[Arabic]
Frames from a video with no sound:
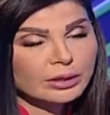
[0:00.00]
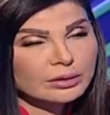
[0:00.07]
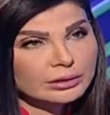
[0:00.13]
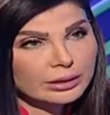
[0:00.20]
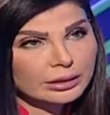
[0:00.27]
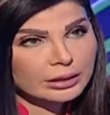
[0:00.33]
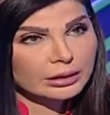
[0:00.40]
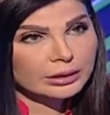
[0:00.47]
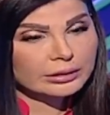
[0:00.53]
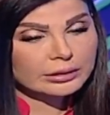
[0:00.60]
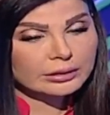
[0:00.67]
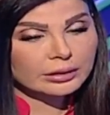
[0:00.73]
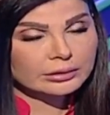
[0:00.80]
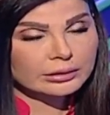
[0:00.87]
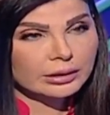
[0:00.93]
وأنت
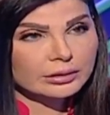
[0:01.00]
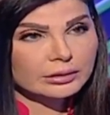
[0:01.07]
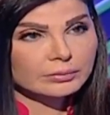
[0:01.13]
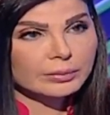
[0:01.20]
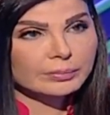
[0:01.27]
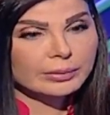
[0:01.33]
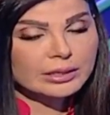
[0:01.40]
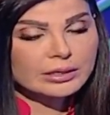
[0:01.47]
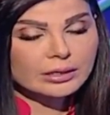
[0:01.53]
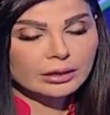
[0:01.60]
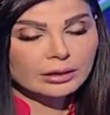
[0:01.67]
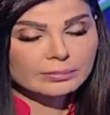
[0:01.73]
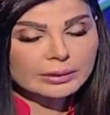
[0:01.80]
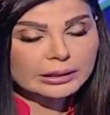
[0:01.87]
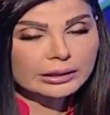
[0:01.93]
أيضا يعني من
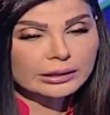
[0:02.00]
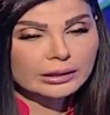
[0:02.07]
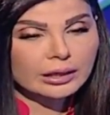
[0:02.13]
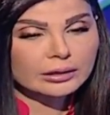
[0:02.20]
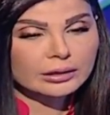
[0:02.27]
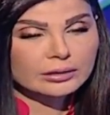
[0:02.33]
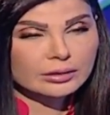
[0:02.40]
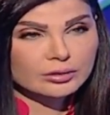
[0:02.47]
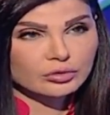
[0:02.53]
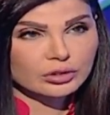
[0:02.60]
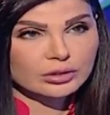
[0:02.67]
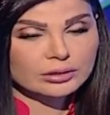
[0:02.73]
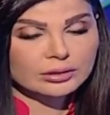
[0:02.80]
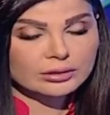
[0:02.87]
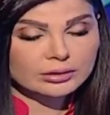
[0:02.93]
بينهم من خلال أيضا
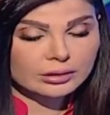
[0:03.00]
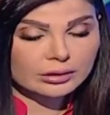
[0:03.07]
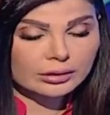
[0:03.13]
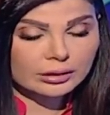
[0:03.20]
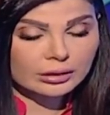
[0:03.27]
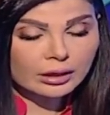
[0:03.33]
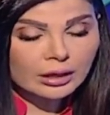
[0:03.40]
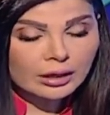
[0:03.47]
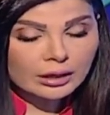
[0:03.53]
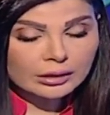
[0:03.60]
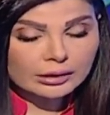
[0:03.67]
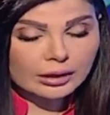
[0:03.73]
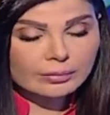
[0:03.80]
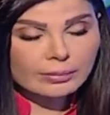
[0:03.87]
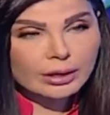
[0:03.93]
جريدة آه،
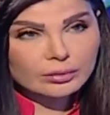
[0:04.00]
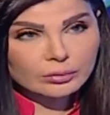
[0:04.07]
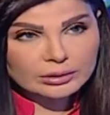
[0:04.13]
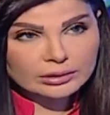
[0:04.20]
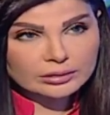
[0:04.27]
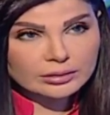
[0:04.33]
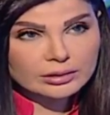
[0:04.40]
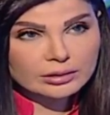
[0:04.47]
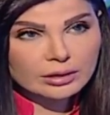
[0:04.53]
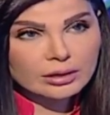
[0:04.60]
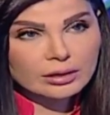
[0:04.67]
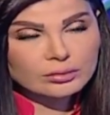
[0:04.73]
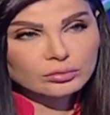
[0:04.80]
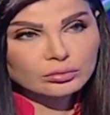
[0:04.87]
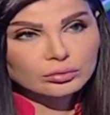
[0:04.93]
الإعمار
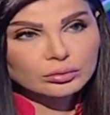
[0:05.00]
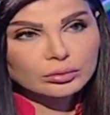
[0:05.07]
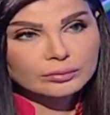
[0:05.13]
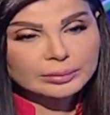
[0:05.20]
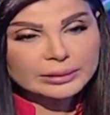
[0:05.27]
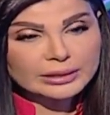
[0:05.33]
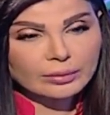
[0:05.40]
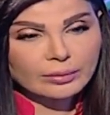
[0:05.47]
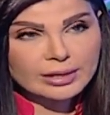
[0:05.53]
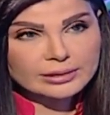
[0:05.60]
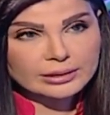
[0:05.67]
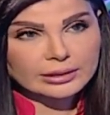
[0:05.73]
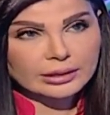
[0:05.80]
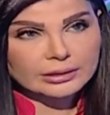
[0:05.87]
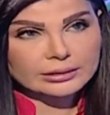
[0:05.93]
والاقتصاد
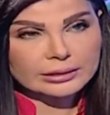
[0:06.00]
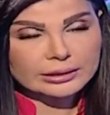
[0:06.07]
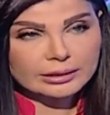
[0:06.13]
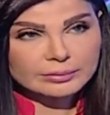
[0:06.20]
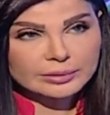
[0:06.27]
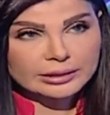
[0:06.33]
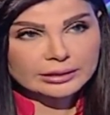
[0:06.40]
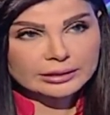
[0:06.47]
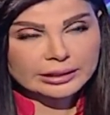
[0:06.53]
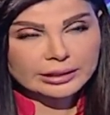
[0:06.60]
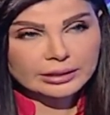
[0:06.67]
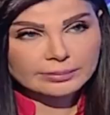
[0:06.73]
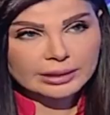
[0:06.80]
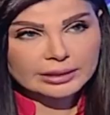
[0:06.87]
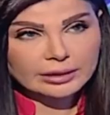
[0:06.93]
وبالتوازي يعني إحنا
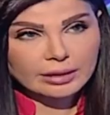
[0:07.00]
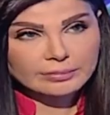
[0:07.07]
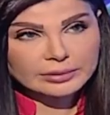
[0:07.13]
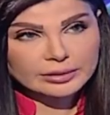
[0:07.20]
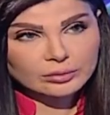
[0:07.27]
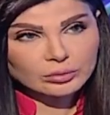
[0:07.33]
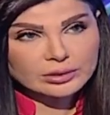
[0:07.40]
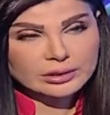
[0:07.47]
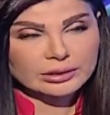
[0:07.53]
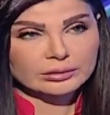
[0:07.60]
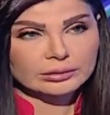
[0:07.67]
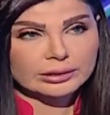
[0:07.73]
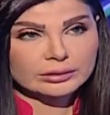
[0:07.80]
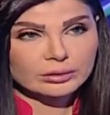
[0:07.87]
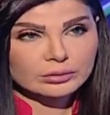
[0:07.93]
نتكلم عن نعم. عام
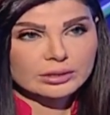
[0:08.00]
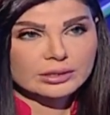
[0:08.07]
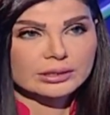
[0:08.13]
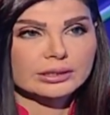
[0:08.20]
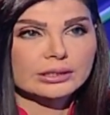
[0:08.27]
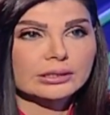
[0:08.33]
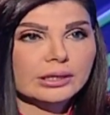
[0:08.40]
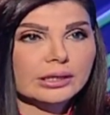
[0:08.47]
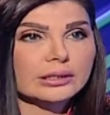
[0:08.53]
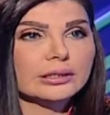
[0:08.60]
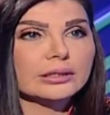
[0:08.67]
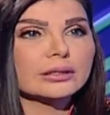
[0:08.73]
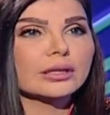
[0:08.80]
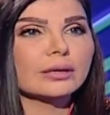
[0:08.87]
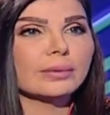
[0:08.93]
92 93 يعني
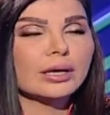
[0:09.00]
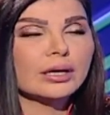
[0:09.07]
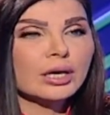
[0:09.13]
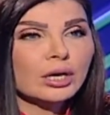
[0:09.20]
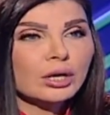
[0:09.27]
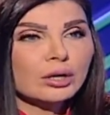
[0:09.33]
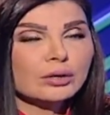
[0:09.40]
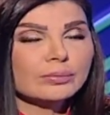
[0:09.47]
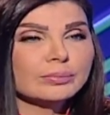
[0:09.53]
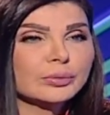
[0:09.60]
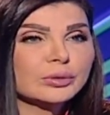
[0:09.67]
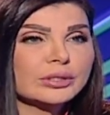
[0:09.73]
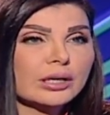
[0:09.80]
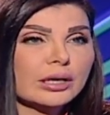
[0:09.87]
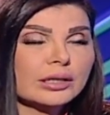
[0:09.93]
عندما
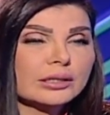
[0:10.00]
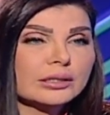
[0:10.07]
بدأ